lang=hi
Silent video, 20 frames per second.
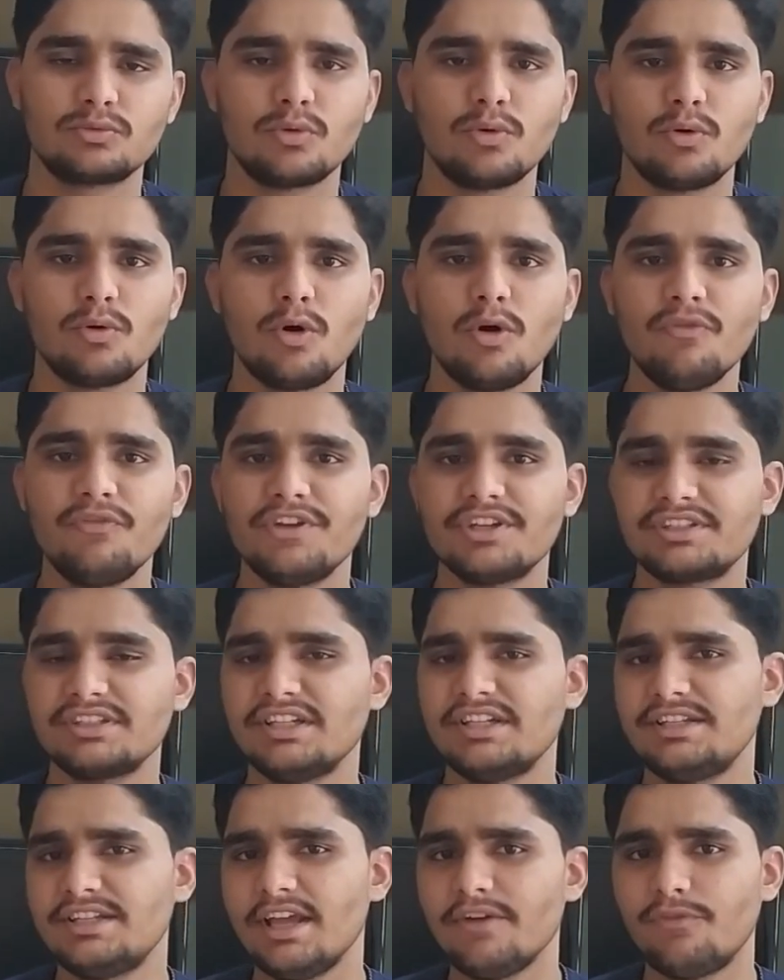तो
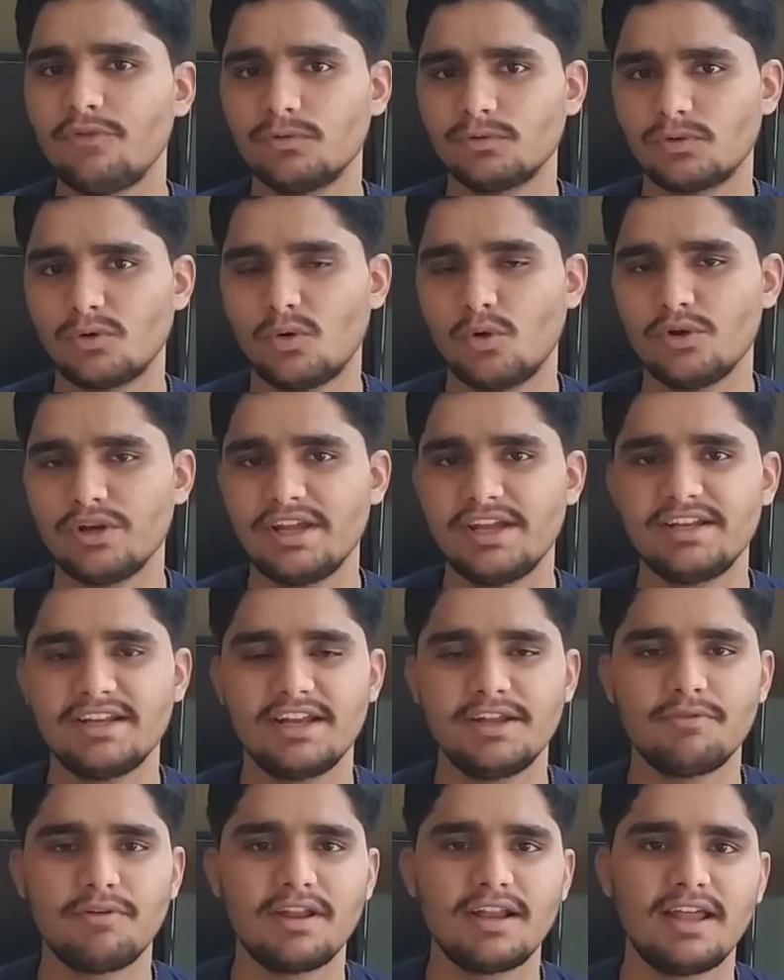ऑब्वियसली ये फ़ोन तो होने ही
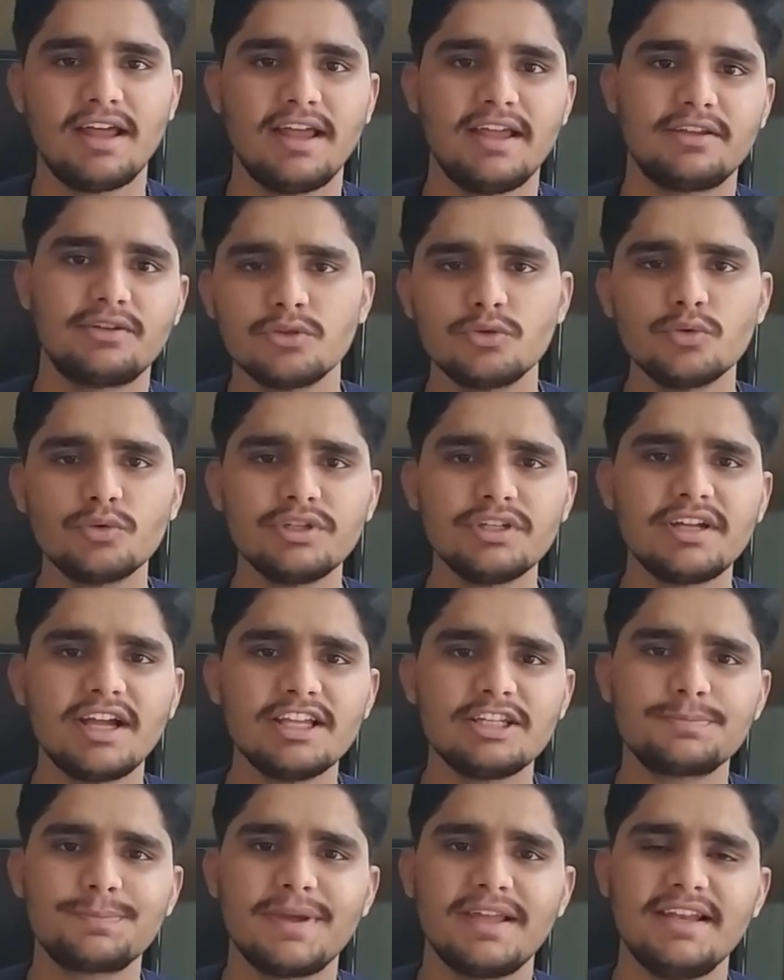नहीं वाला है क्योंकि
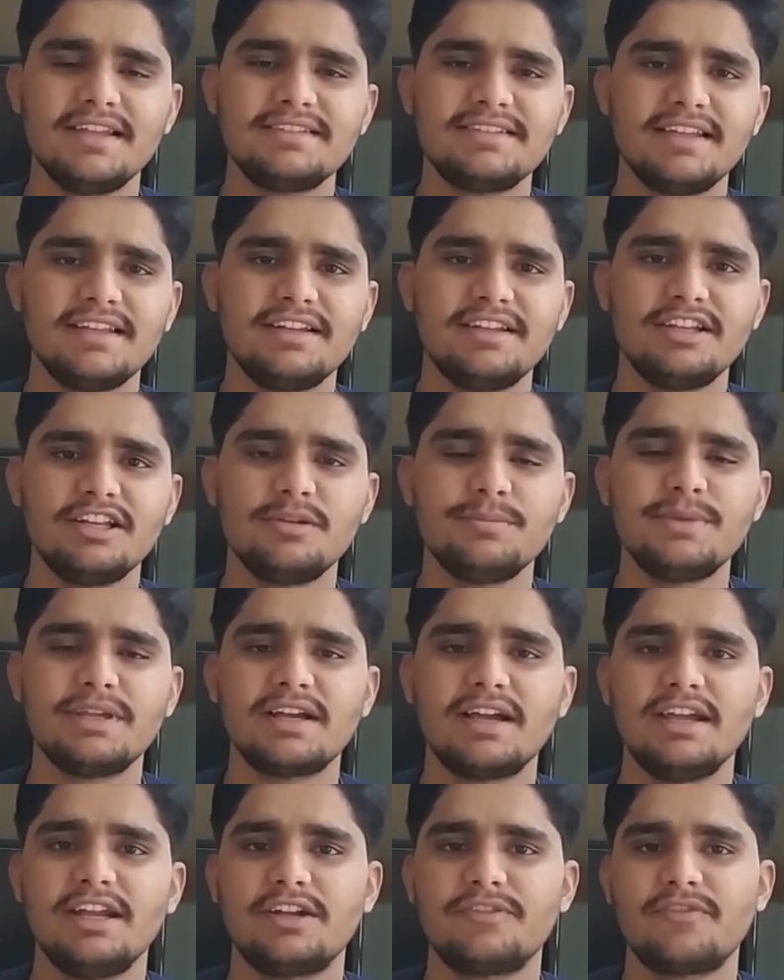गाइज पहले से ही रियलमी
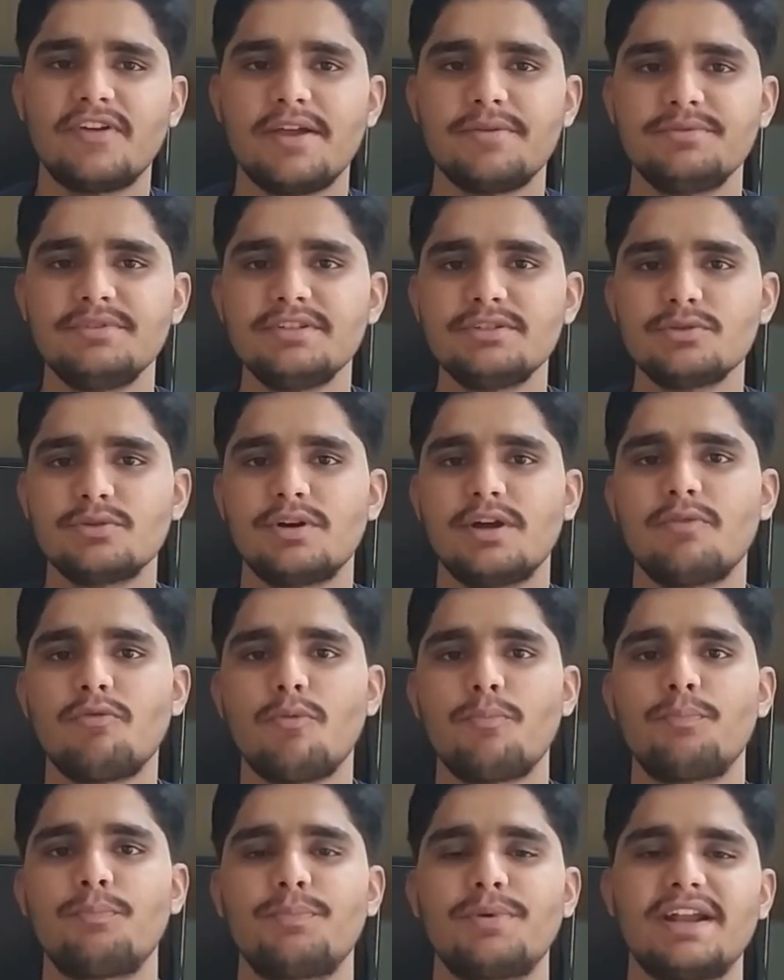का एट फाइव जी जो है
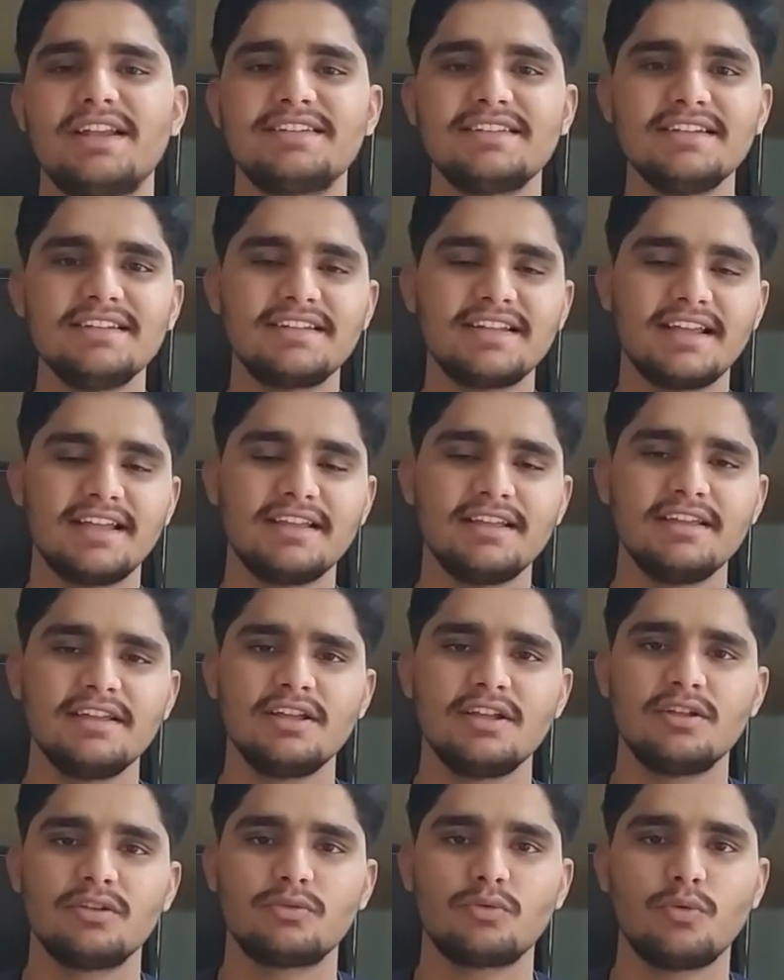वो प्रेजेंट है
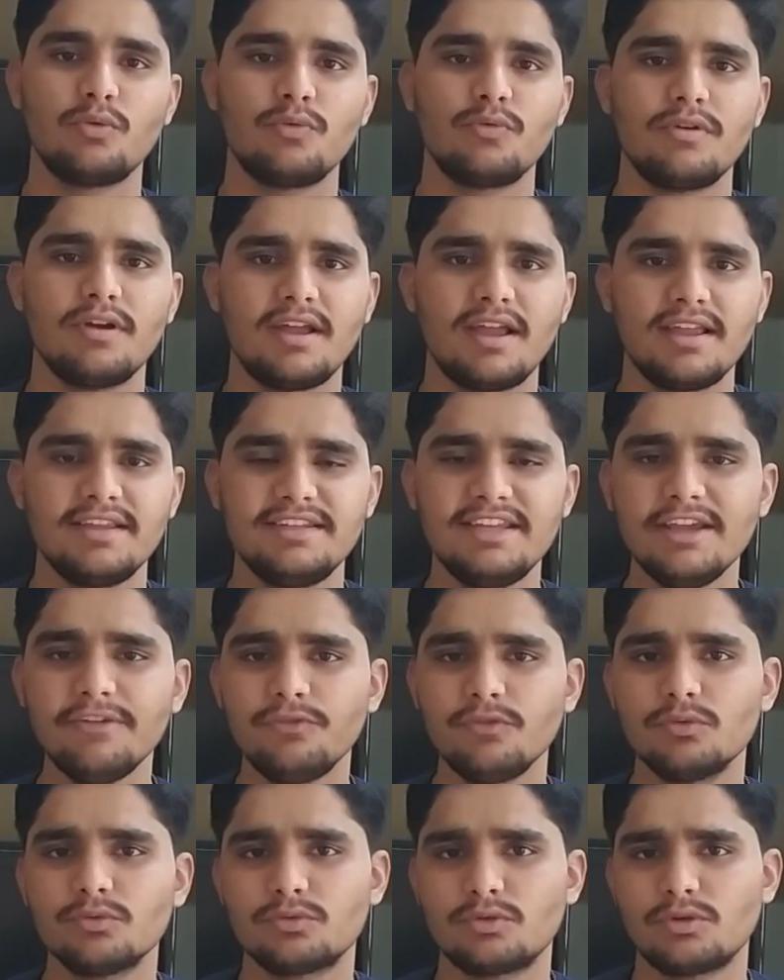तो ये
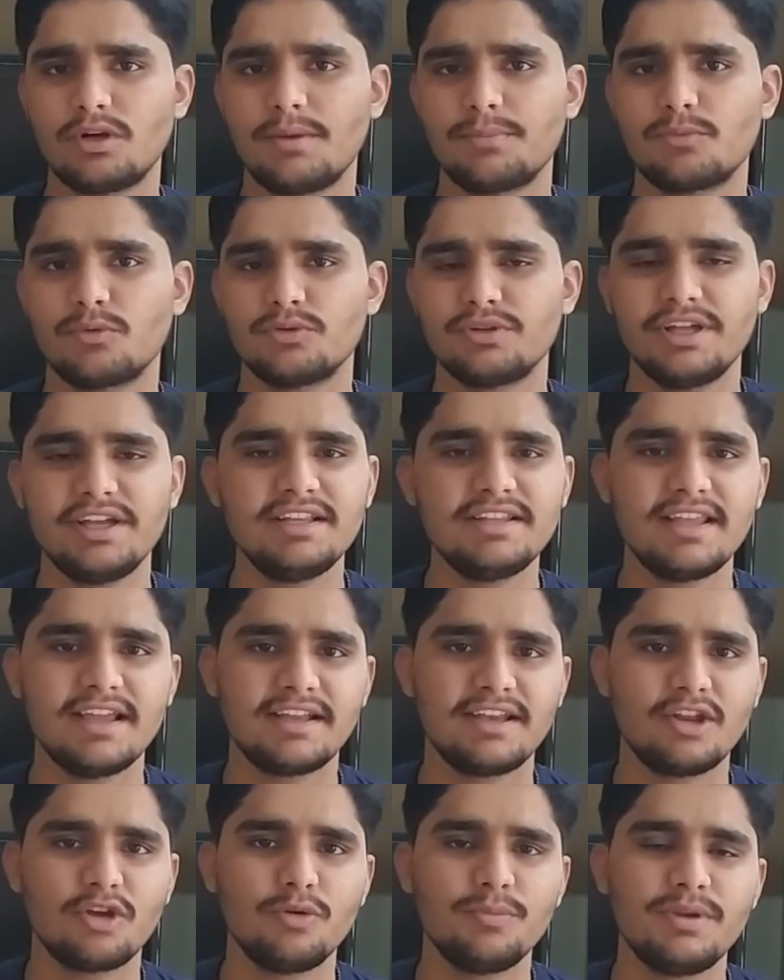फ़ोन तो आपको नहीं
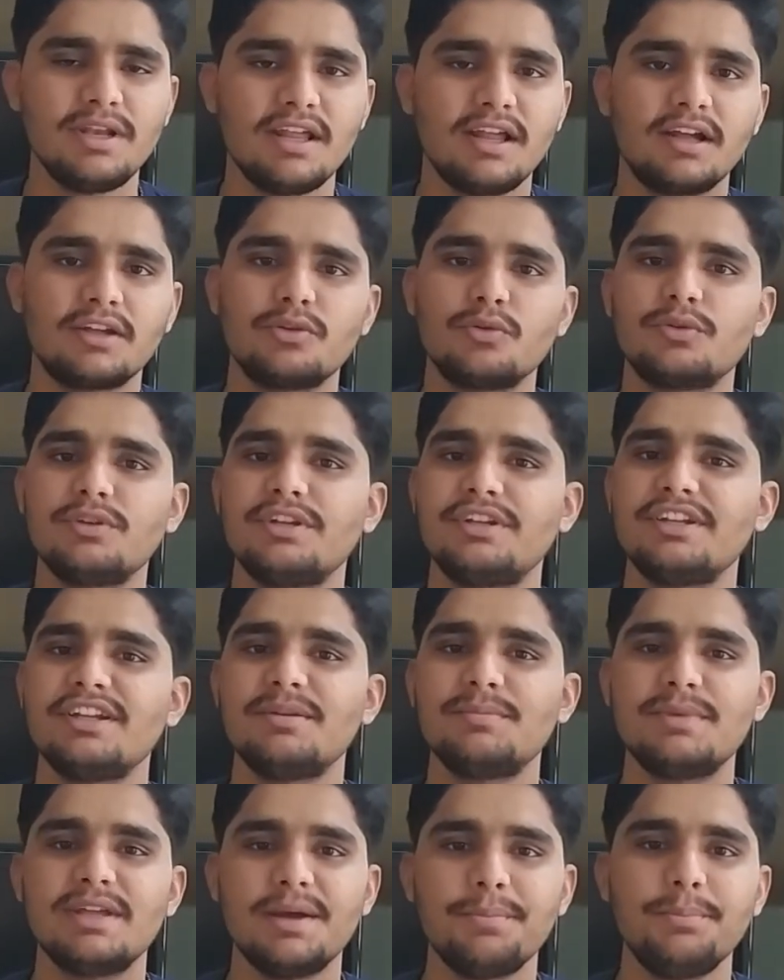देखने को मिलेगा क्योंकि
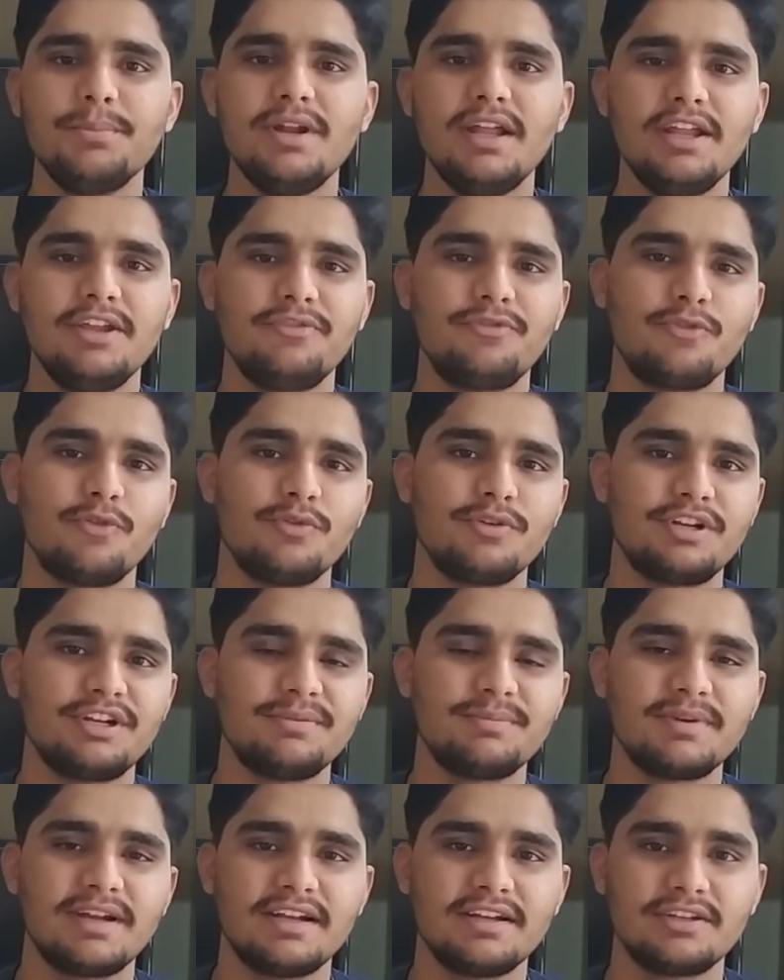रियलमी अपना ही फ़ोन
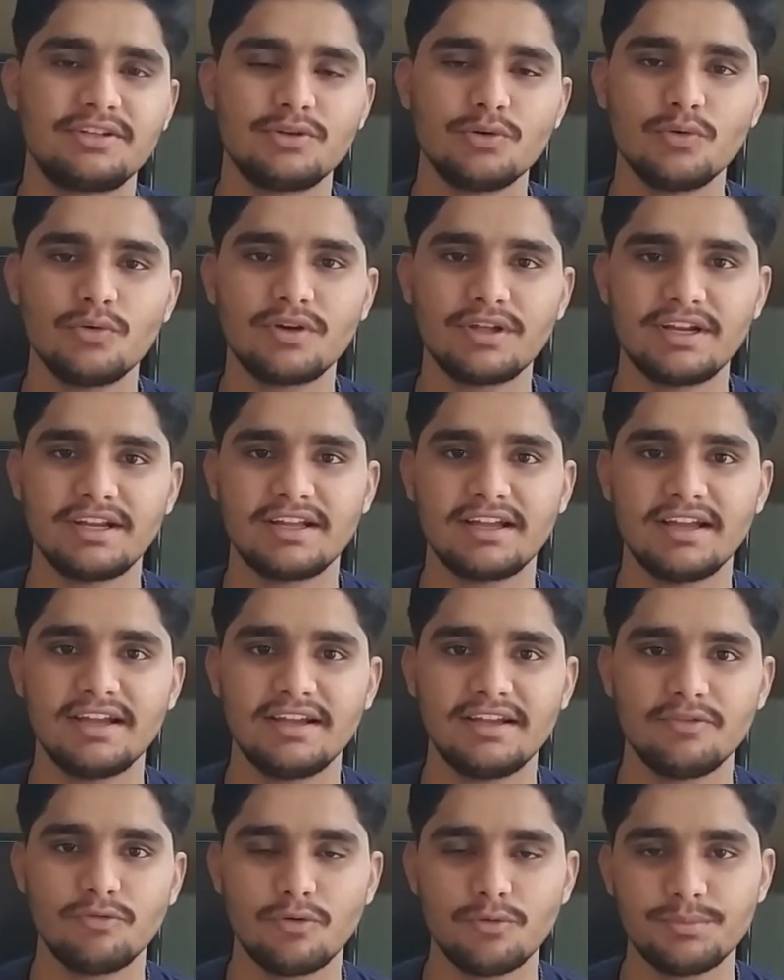रिब्रांड क्यों करेगा
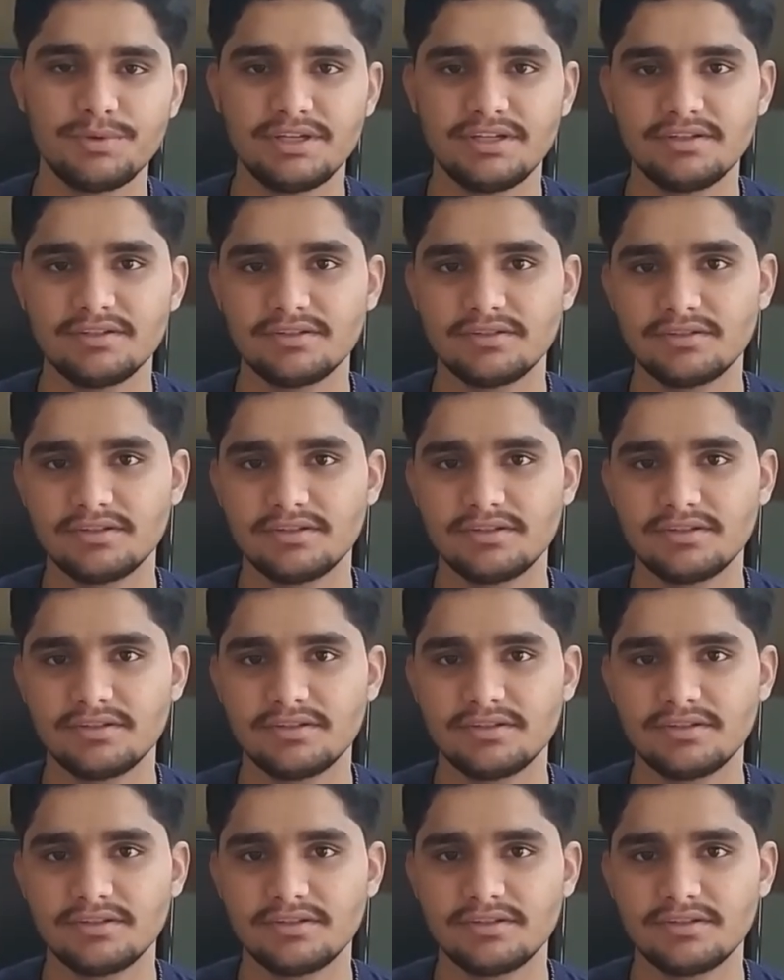वो भी